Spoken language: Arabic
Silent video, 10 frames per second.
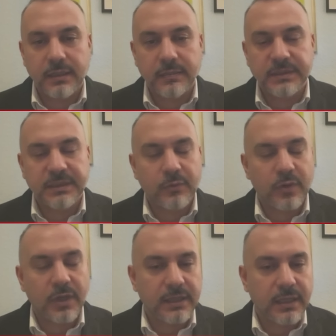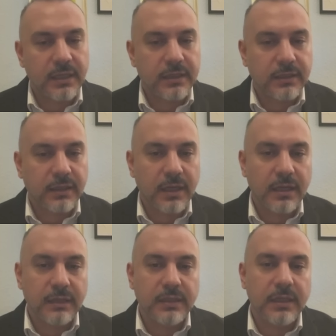اللي بسموها العدالة
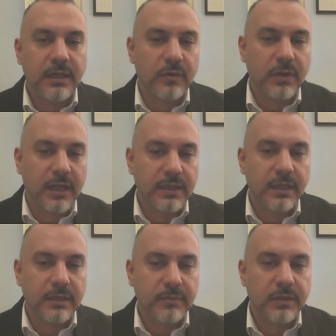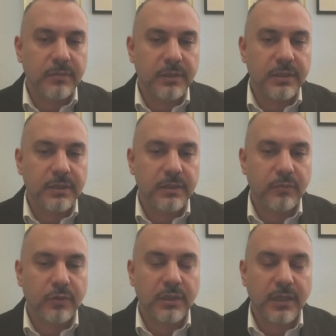الانتقالية أو العدالة
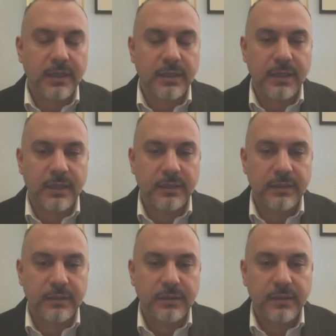بالمطلق يعني